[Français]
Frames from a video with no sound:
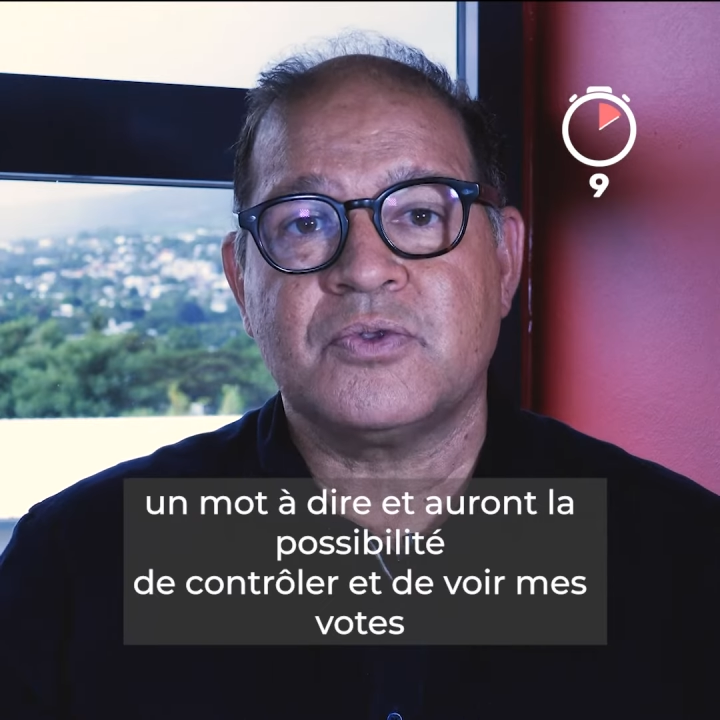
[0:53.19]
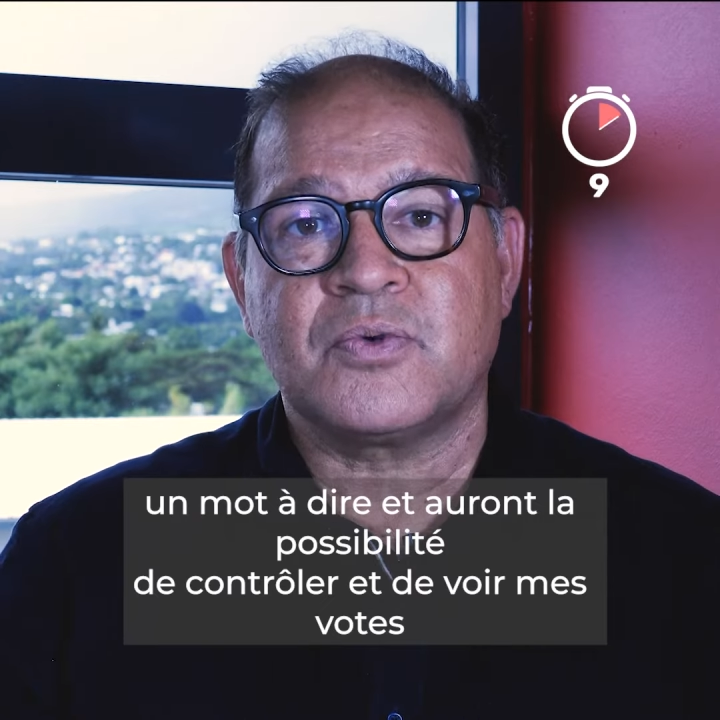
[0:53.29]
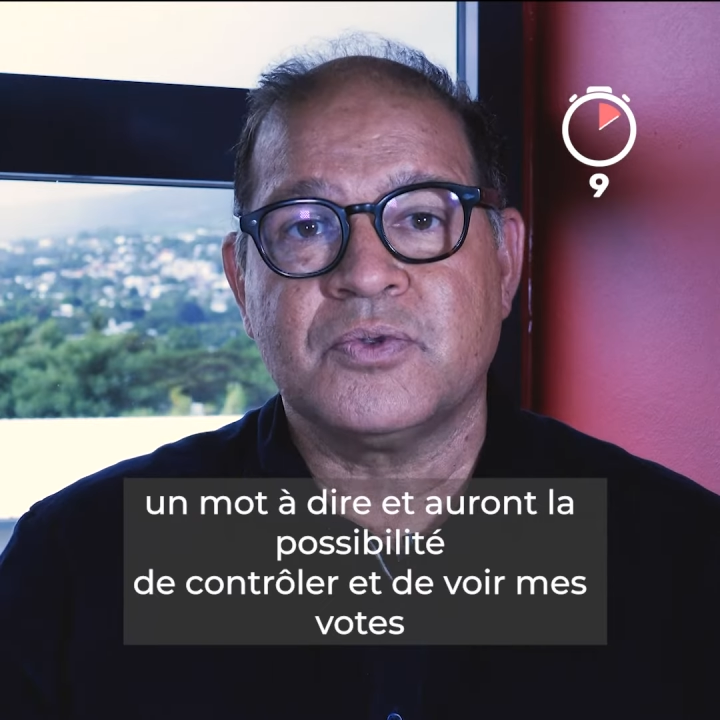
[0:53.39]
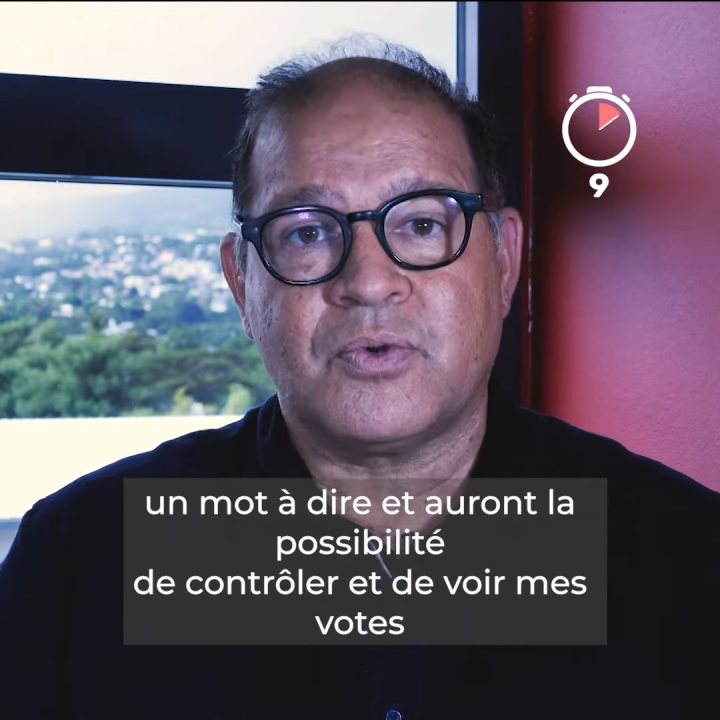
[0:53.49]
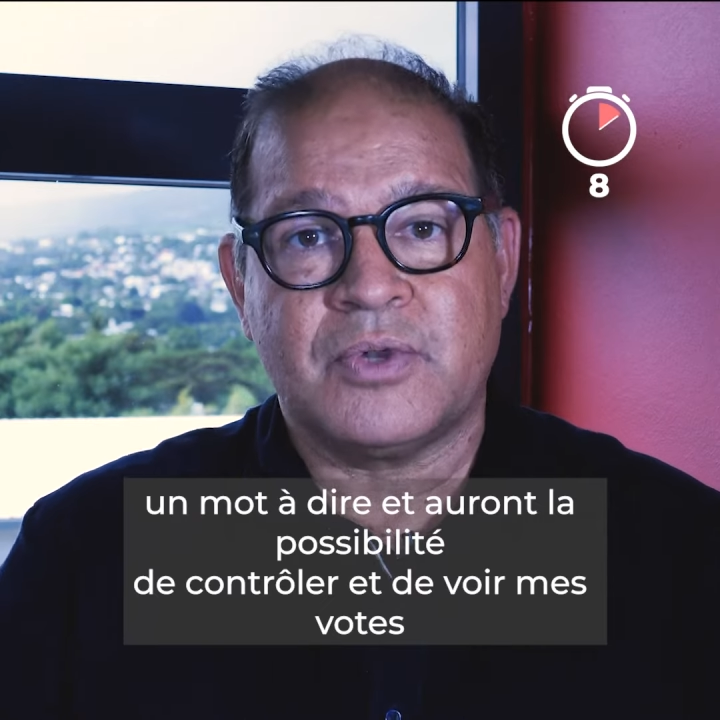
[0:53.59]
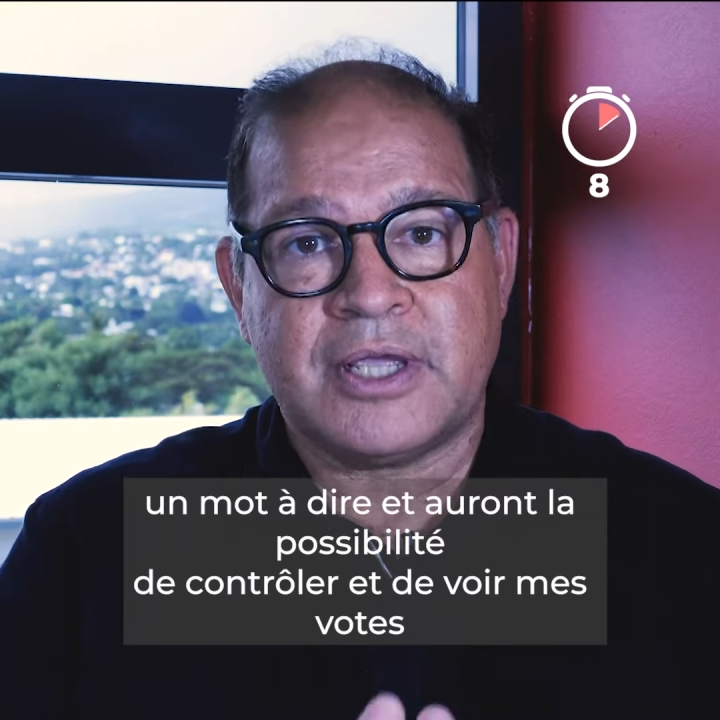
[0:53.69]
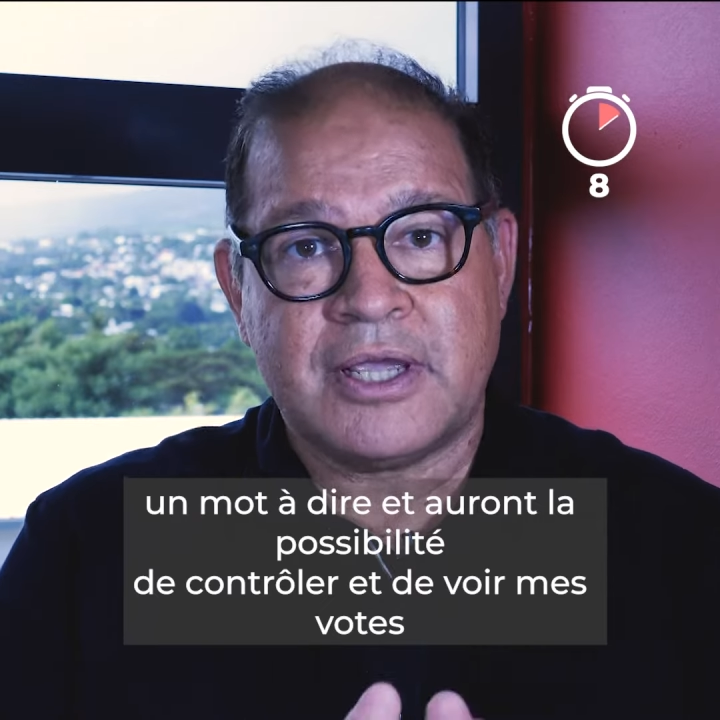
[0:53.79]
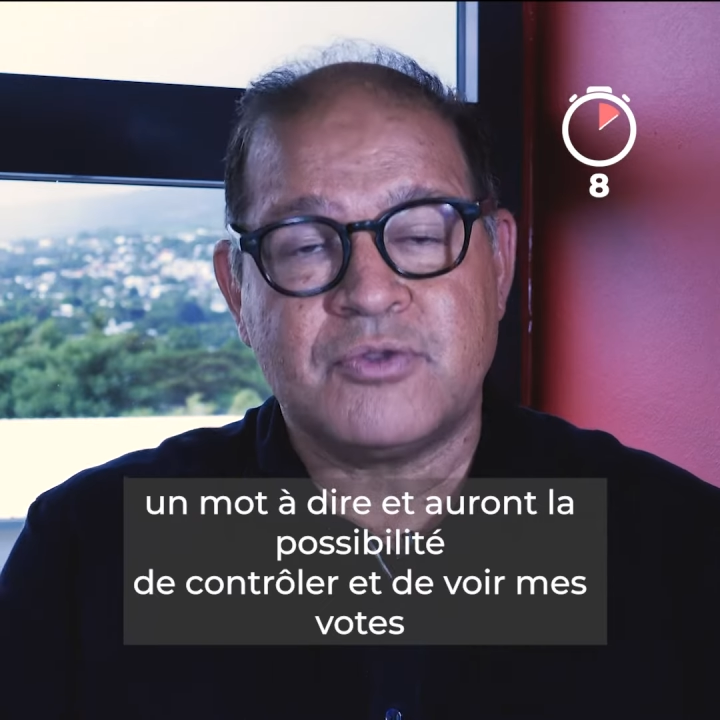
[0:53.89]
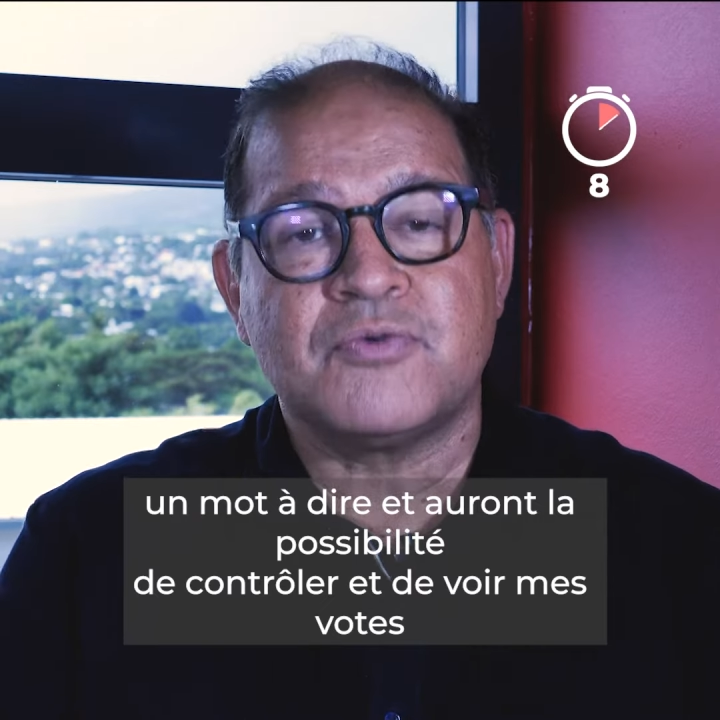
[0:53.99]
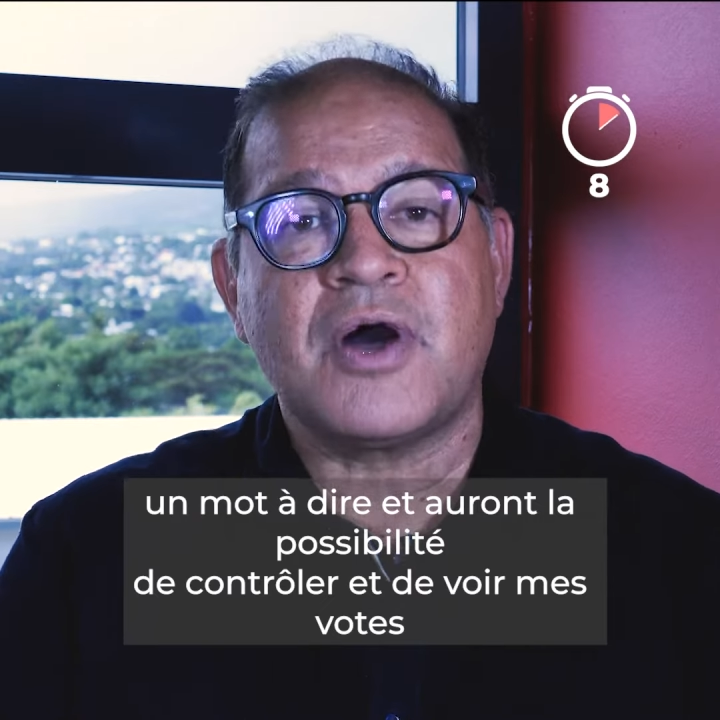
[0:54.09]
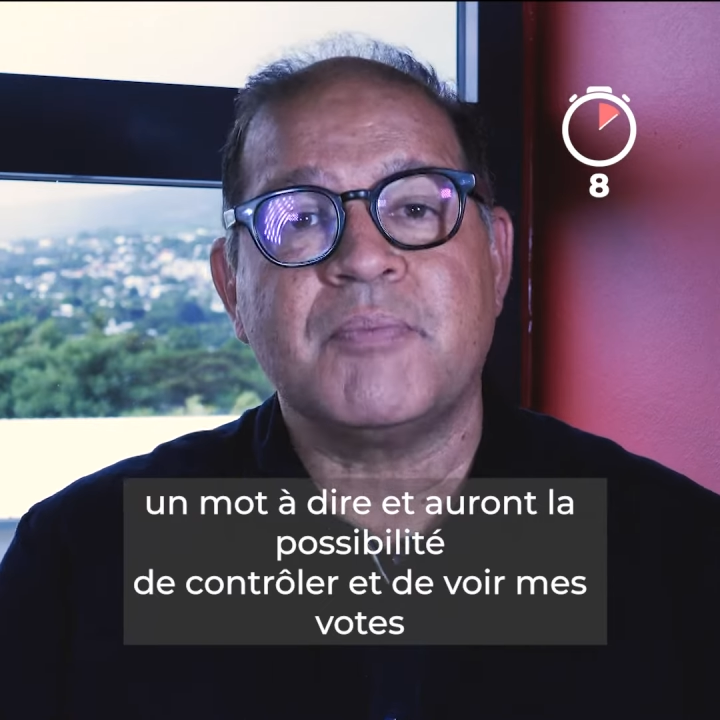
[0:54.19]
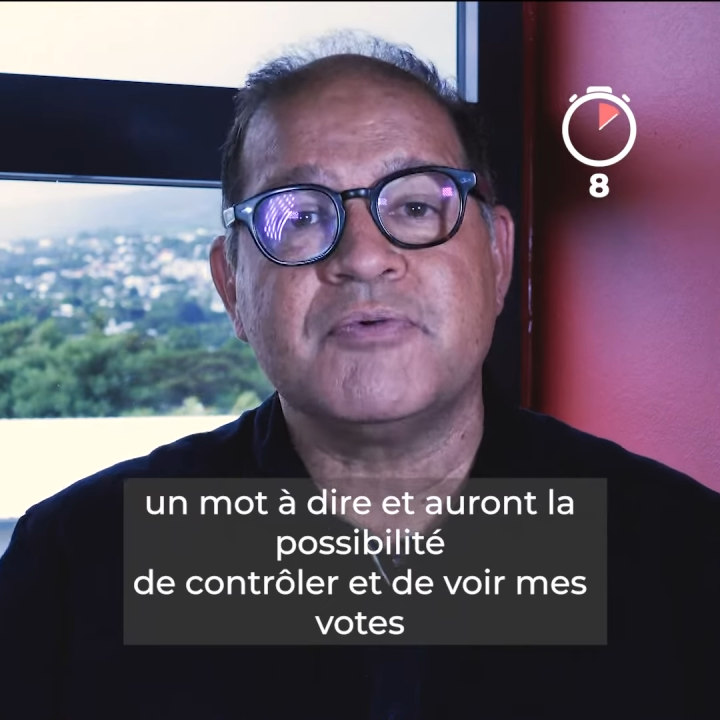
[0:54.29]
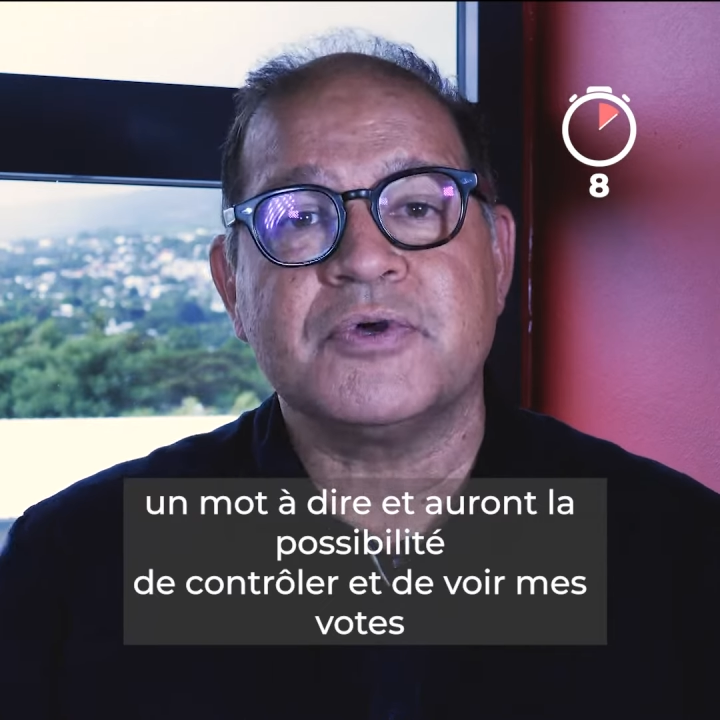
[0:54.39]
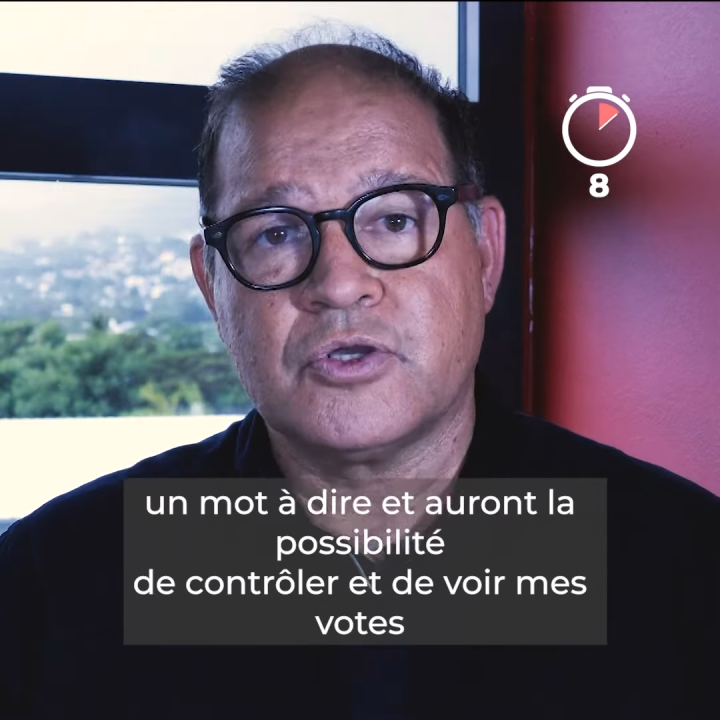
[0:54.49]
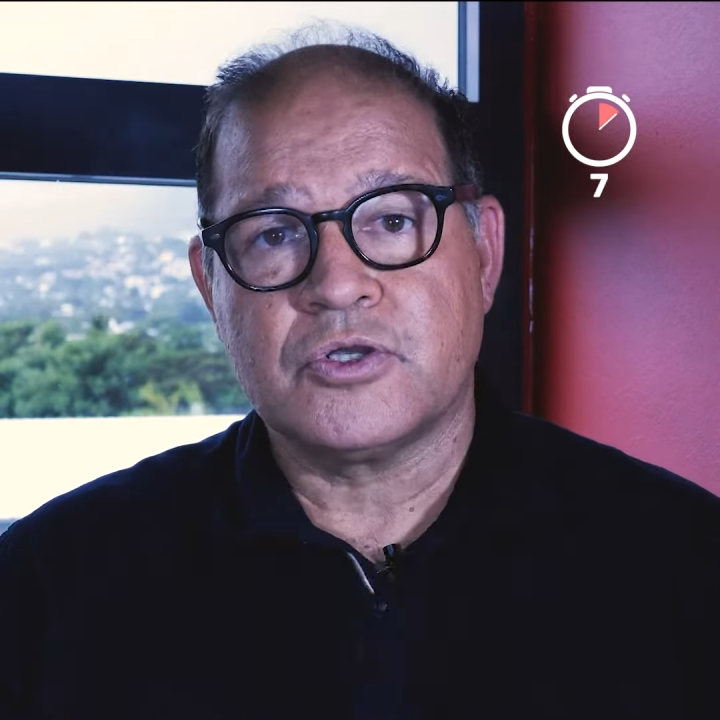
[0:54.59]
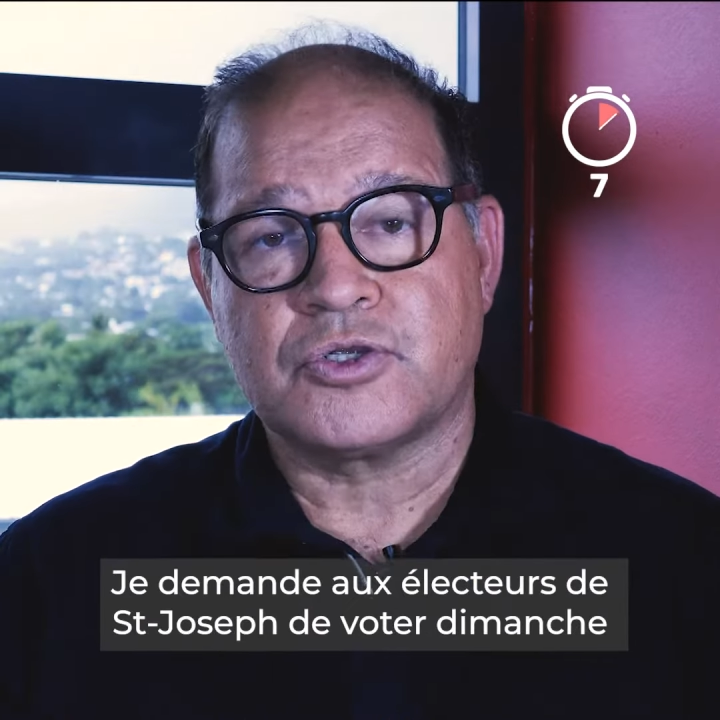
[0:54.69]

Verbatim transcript: de contrôler et de voir mes votes.